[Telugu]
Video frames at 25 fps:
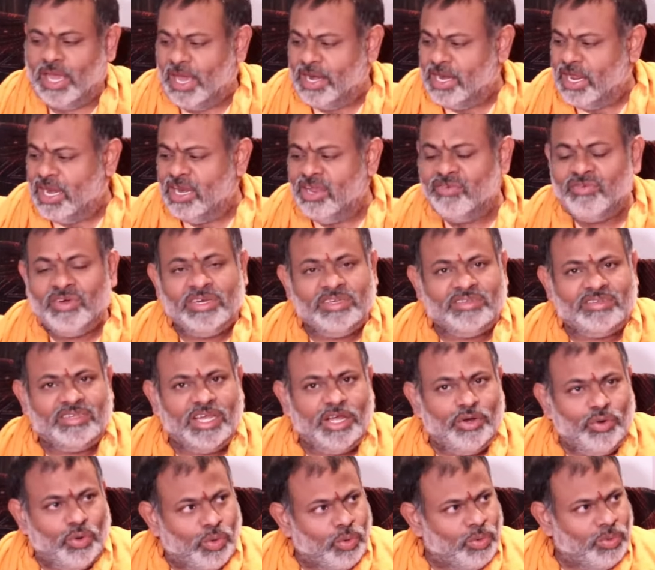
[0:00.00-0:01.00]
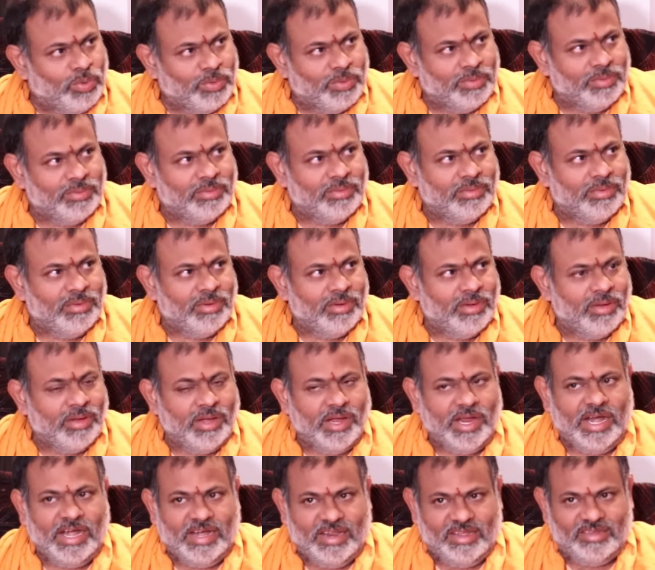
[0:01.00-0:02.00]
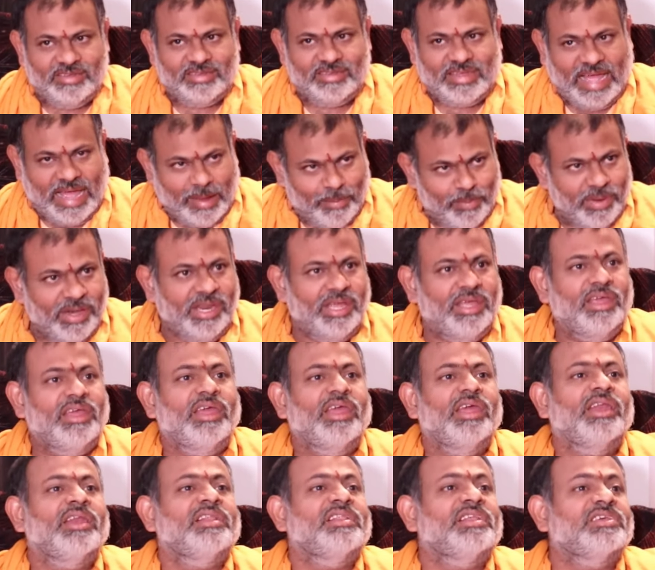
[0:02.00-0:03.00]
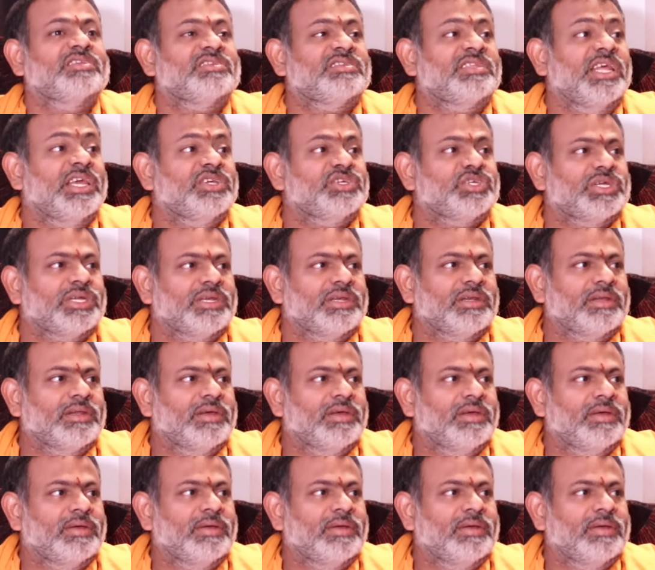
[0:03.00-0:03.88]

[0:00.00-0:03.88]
క్యాన్ ఎనీ వన్ సే నో ఇట్ ఈస్ హ్యాపెనింగ్ ఇన్ దిస్ నేషన్